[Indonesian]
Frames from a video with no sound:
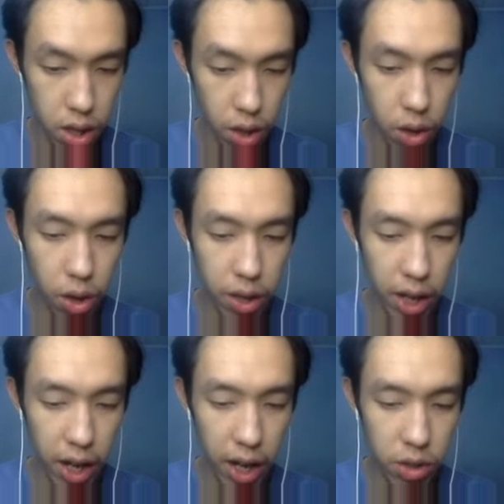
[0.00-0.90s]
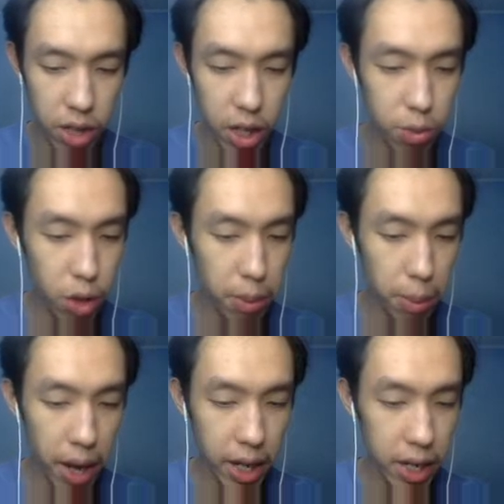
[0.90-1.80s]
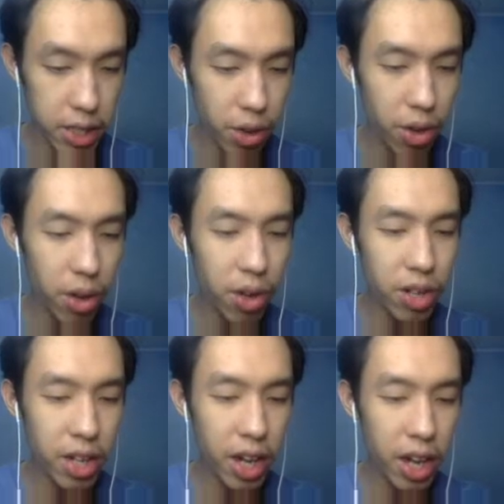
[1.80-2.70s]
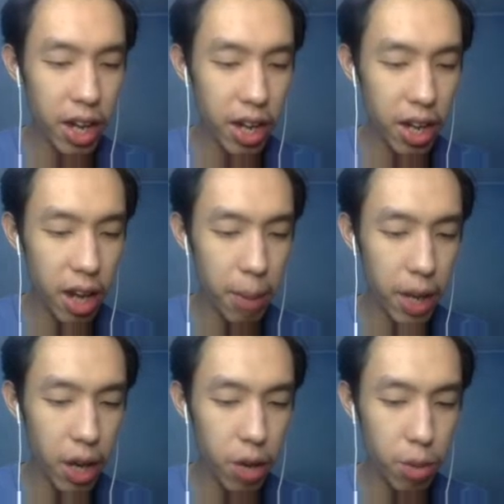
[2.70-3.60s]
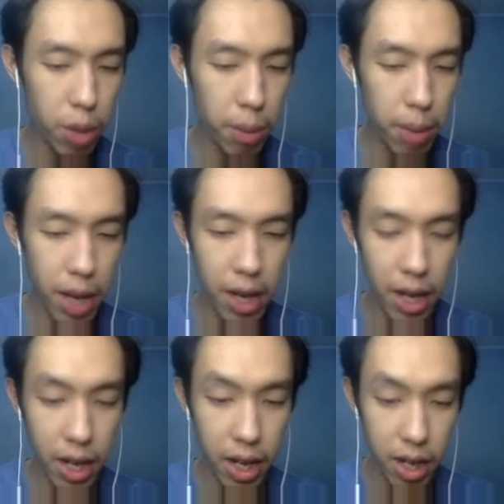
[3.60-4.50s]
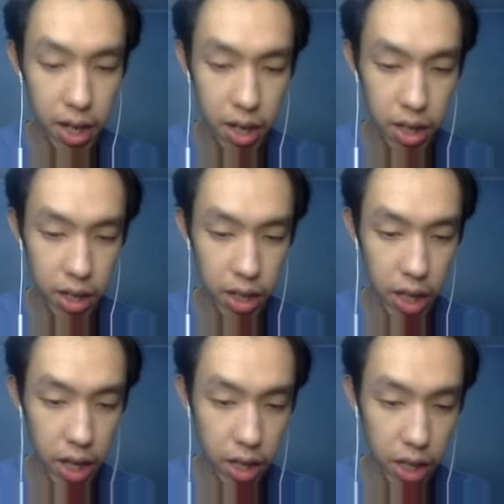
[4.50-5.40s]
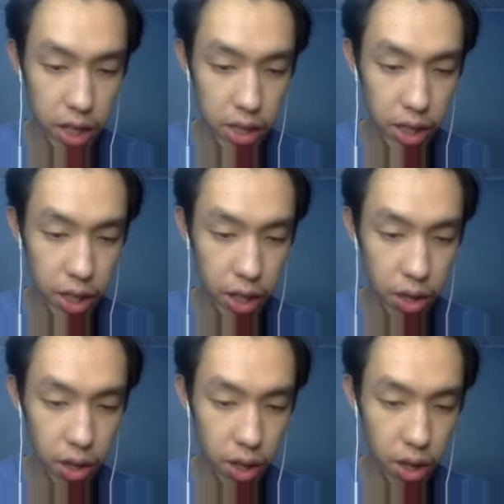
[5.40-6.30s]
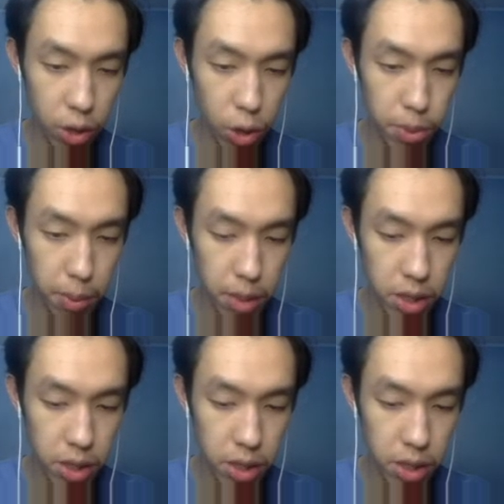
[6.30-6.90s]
Oke, Australia mulai membaik ya guys. Oke, Amerika udah mulai membaik. Ini tinggal tinggal si Europe sama